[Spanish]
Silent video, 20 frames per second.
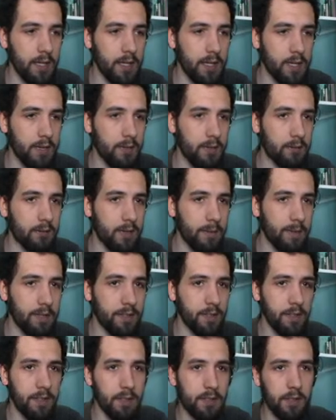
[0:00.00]
y
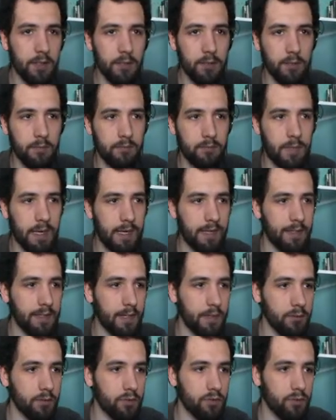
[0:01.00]
seguramente... Vale,
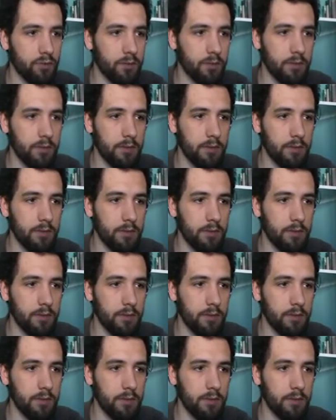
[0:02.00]
tenemos...